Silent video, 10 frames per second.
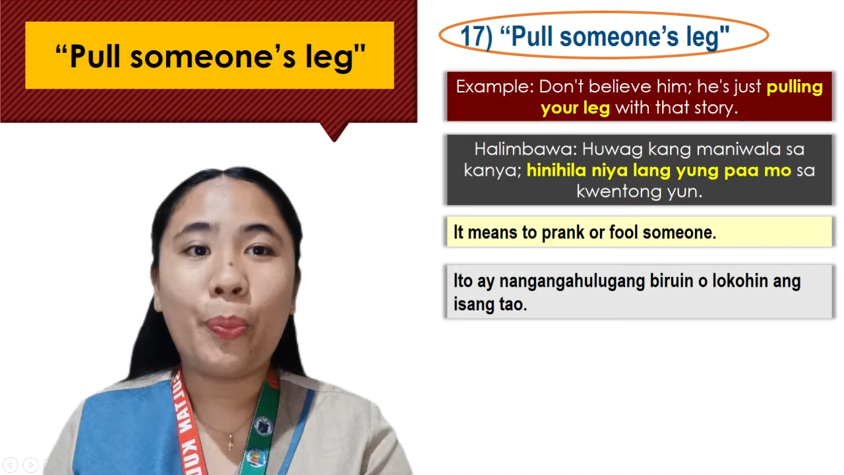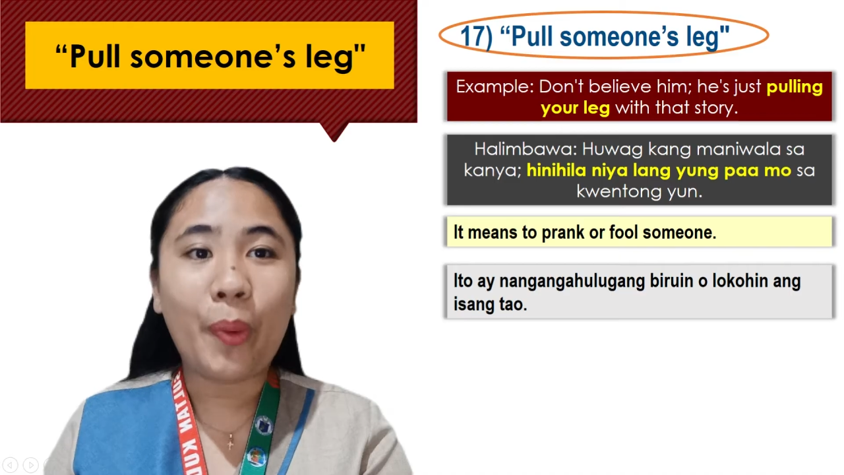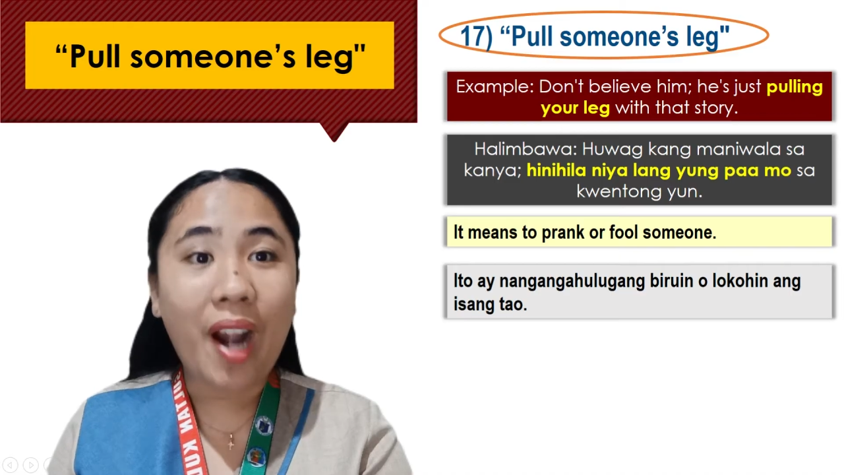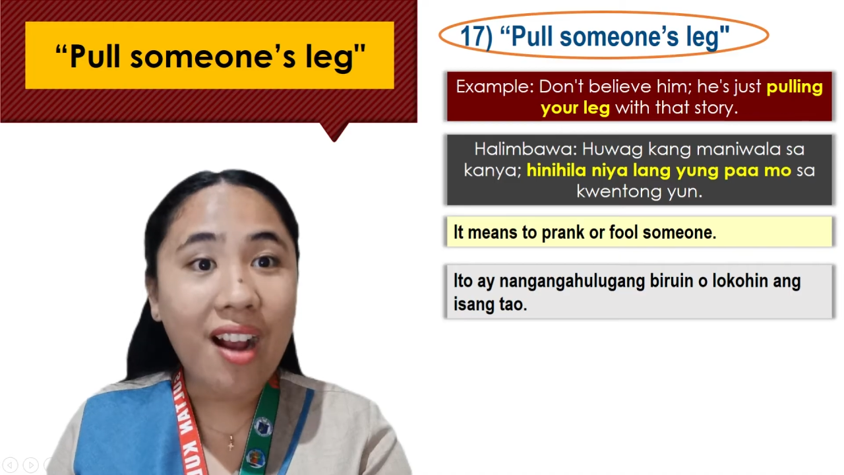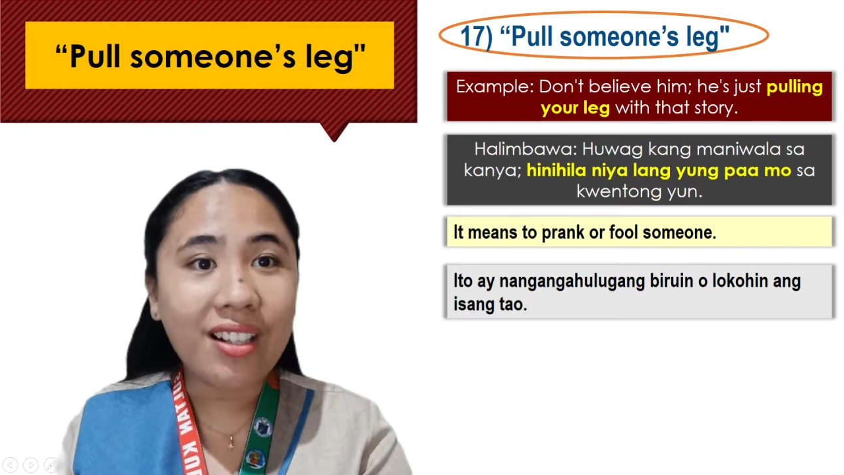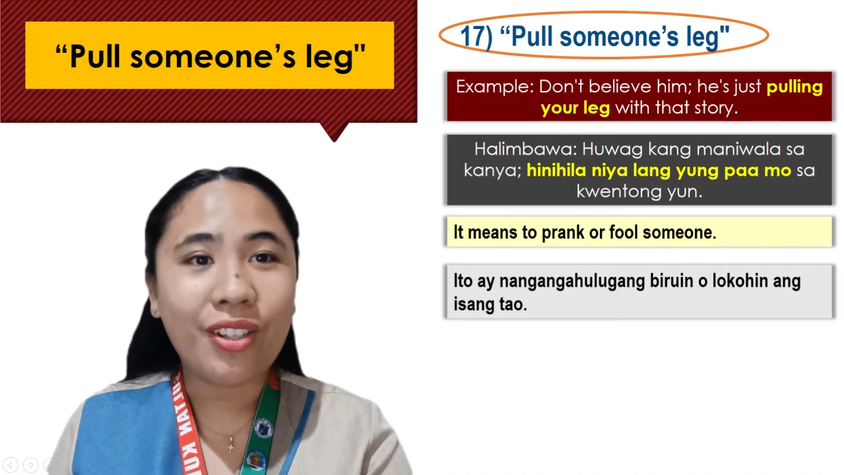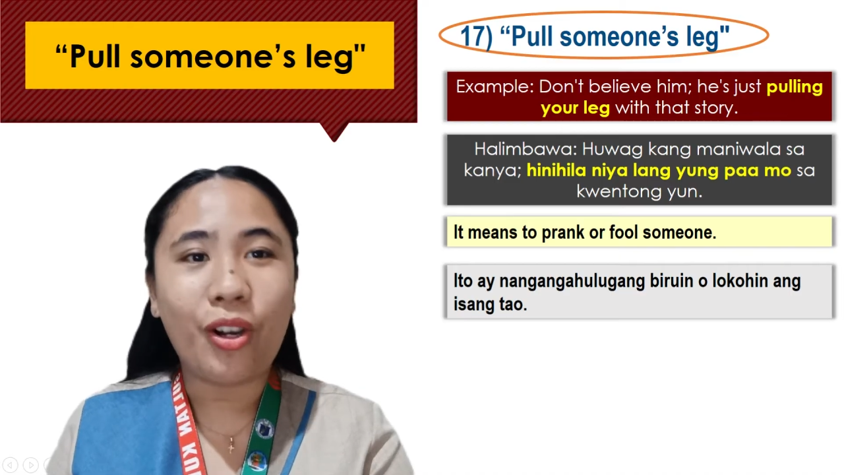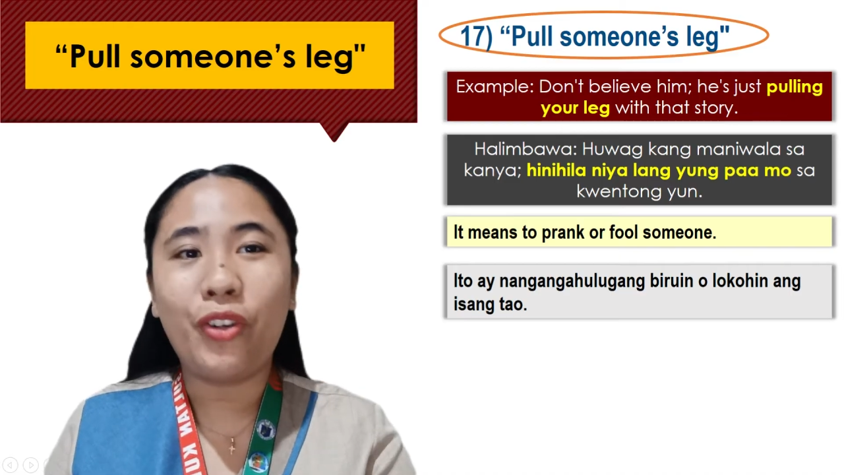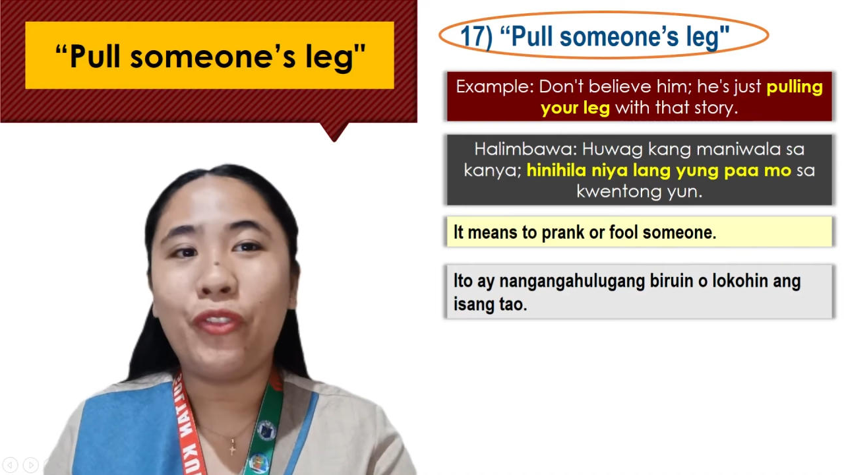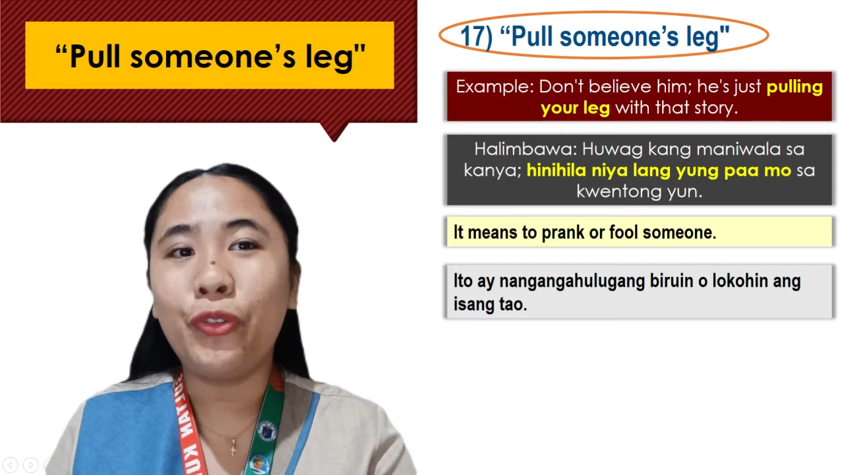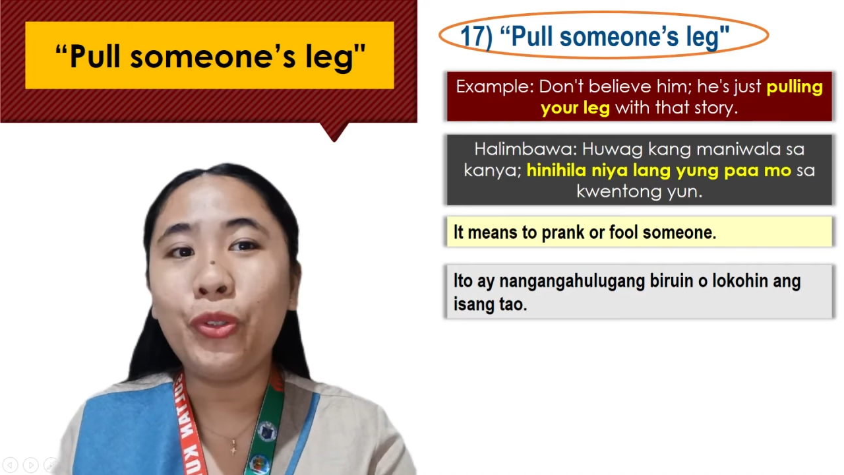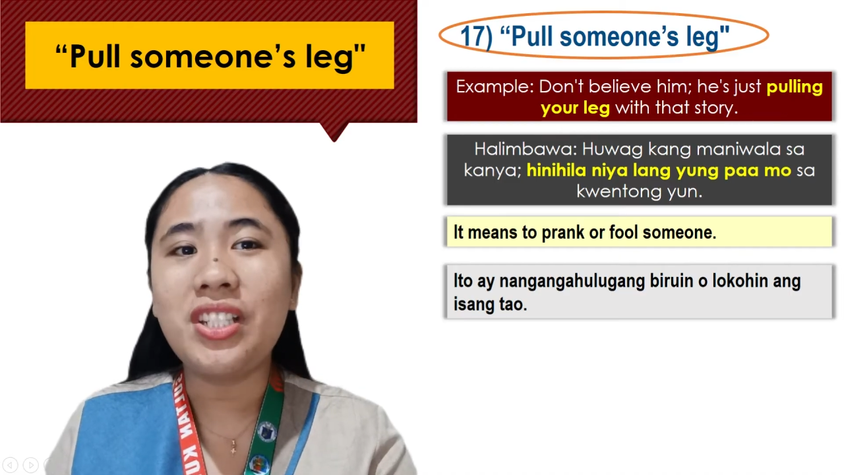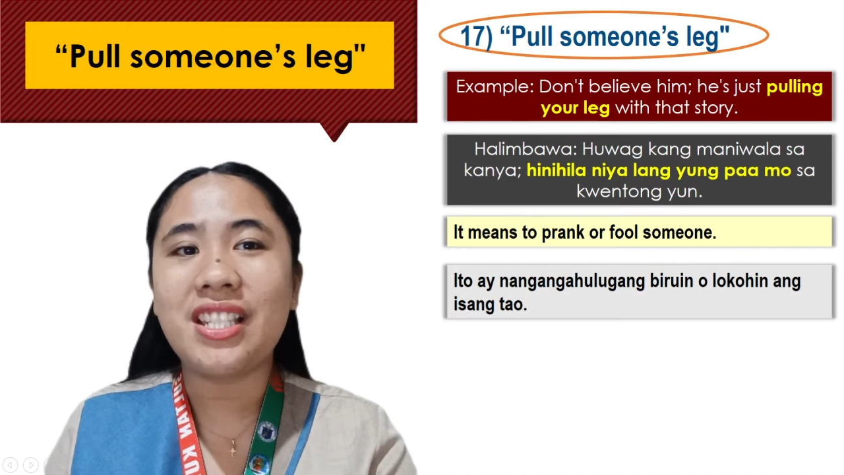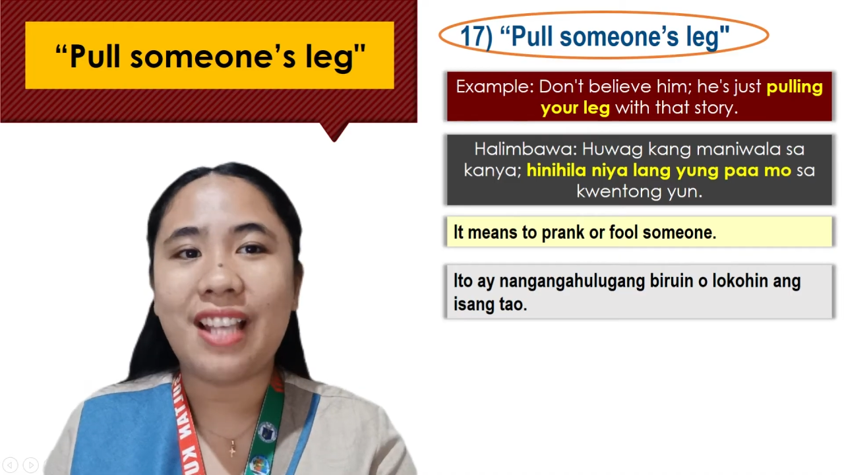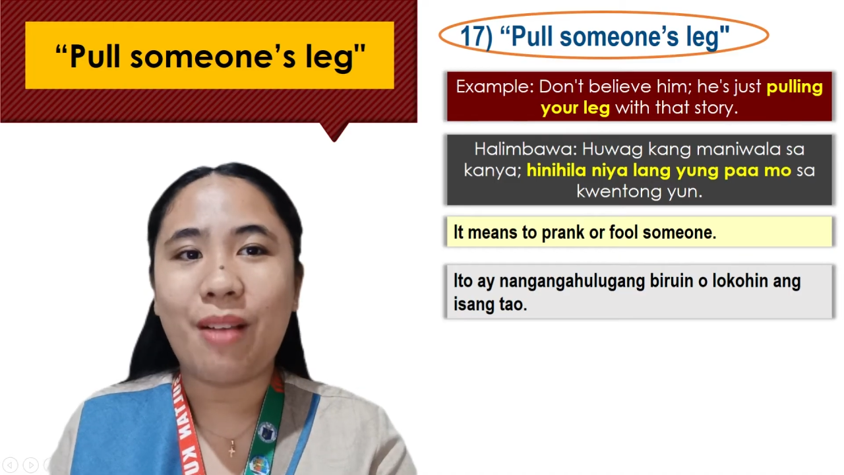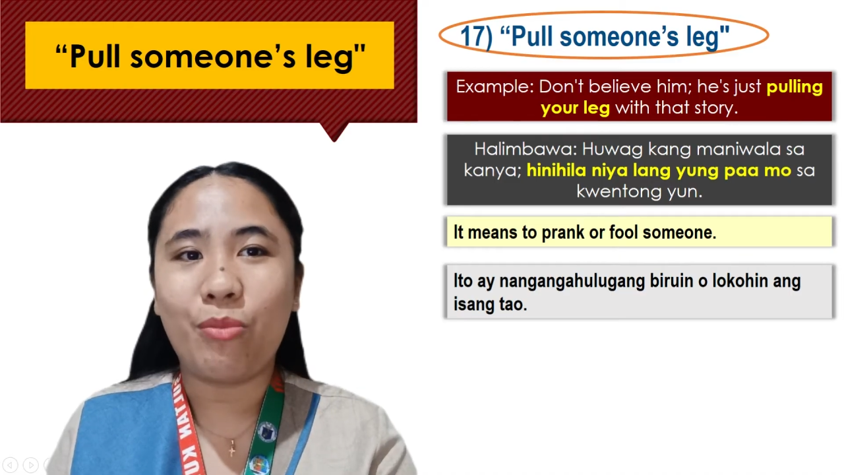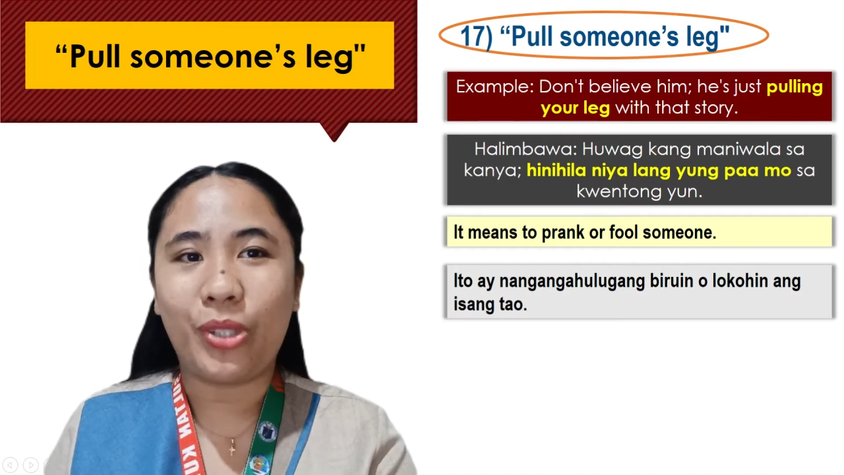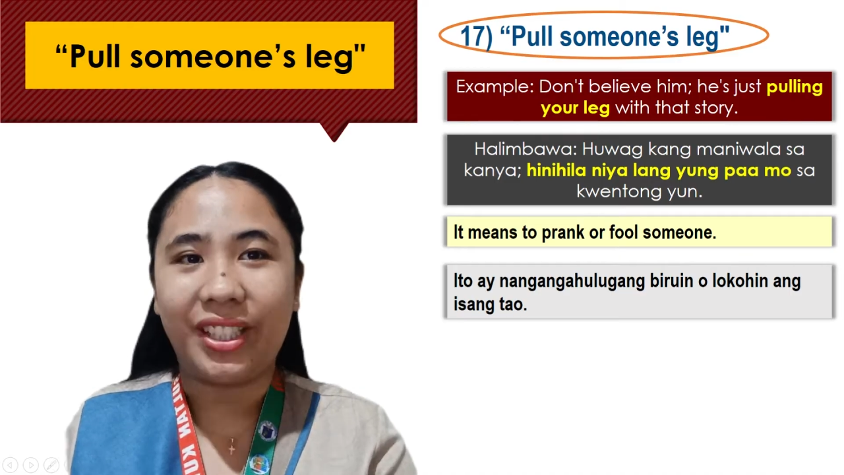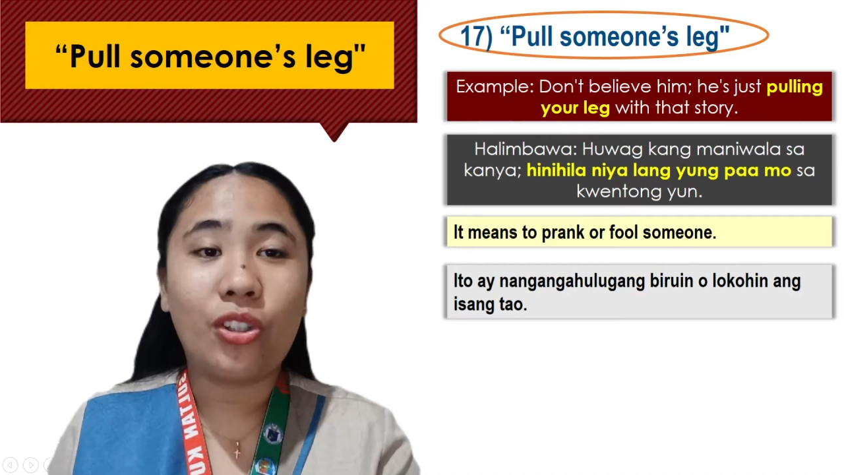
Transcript: to prank or fool someone.